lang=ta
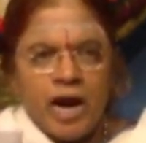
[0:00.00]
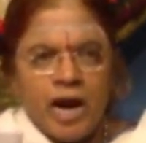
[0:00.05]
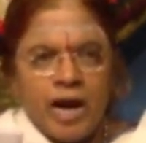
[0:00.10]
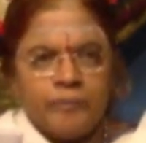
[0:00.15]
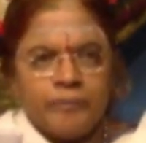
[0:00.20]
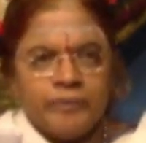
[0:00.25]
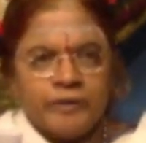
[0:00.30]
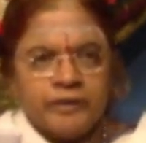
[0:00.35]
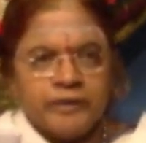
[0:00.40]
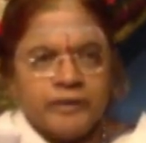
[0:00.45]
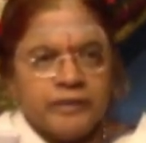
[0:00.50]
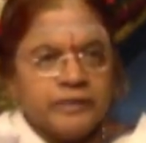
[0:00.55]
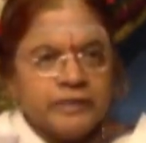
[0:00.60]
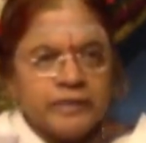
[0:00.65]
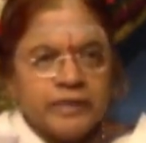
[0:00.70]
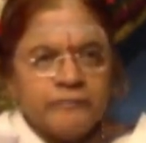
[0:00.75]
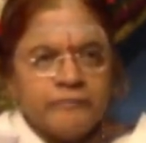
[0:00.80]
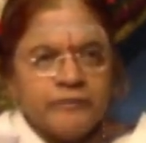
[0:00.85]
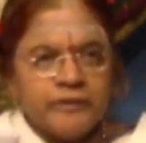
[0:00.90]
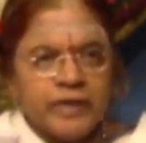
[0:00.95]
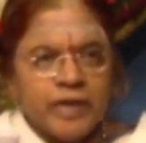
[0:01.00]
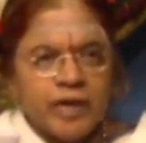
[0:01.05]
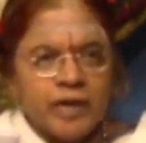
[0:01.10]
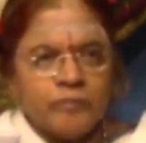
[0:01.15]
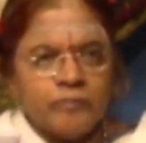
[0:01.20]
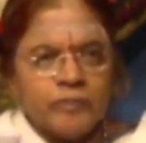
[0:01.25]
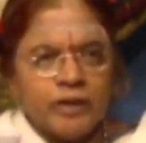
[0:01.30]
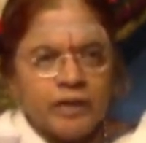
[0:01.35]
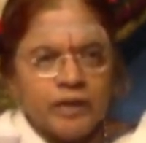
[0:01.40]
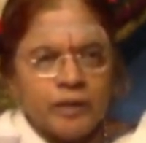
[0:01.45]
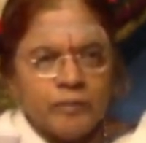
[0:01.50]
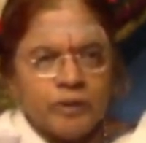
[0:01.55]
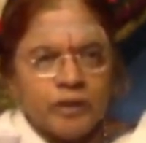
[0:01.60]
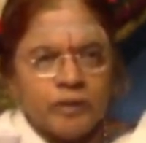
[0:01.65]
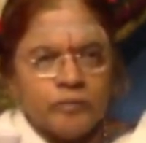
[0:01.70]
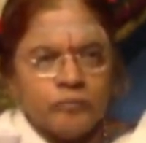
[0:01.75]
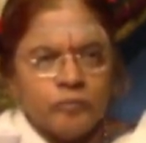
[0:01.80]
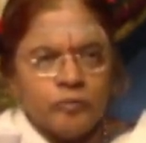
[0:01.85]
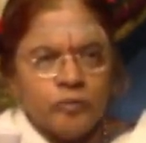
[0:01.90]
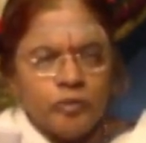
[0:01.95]
அப்படி நிற்க விடாமல்
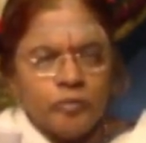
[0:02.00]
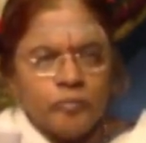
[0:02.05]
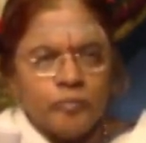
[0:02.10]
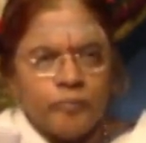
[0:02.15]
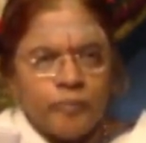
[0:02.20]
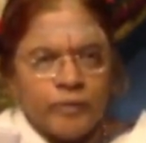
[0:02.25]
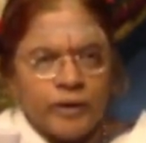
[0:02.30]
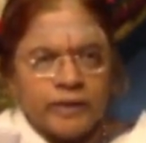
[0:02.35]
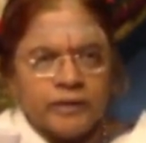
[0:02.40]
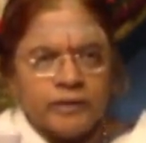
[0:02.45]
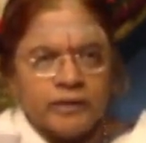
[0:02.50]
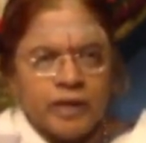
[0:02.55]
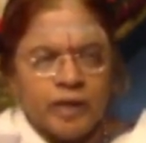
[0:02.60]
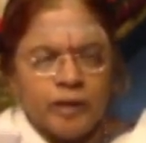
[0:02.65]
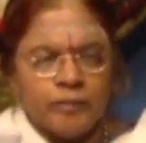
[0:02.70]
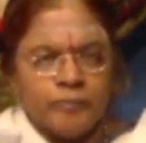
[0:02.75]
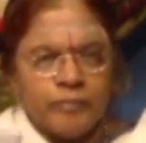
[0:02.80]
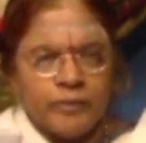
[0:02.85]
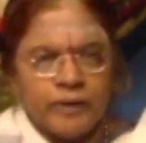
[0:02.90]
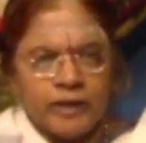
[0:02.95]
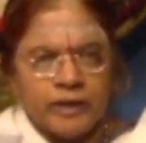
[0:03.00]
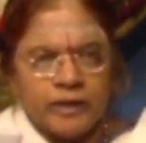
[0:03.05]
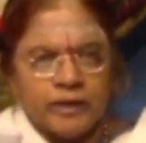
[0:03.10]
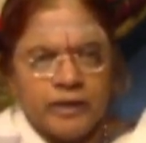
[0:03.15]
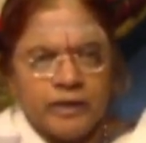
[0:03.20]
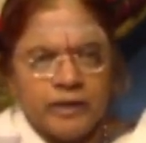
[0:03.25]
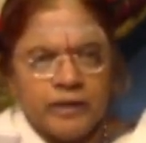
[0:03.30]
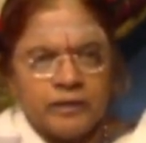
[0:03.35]
நம்மளை முழு பாதுகாப்பாக